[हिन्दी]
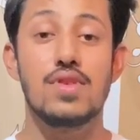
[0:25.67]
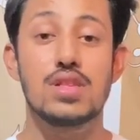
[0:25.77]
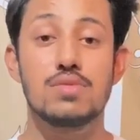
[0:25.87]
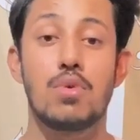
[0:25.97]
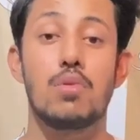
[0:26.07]

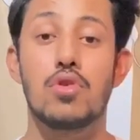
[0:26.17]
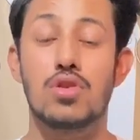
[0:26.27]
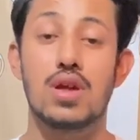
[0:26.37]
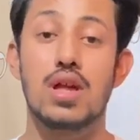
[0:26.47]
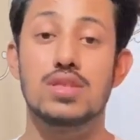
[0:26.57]
वेंस पॉप
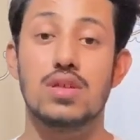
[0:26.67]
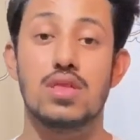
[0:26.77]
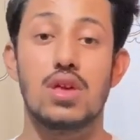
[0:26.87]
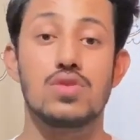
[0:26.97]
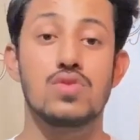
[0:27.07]
आउट करा
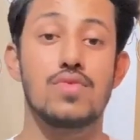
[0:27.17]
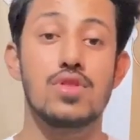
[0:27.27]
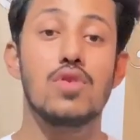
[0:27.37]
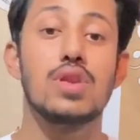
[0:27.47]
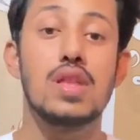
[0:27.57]
सकते हैं सो
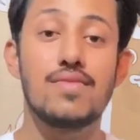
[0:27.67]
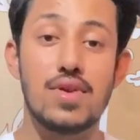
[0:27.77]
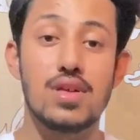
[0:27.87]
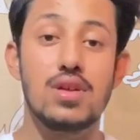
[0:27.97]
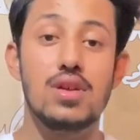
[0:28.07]
विदाउट एनी
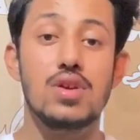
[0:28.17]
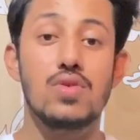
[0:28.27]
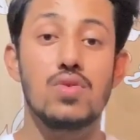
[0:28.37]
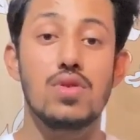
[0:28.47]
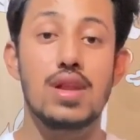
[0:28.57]
फर्दर
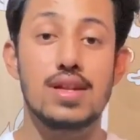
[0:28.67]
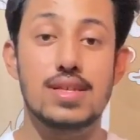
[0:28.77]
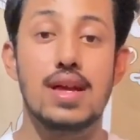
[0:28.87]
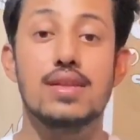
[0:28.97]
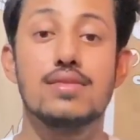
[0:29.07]
ड्यू लेट्स
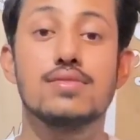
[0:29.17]
गेट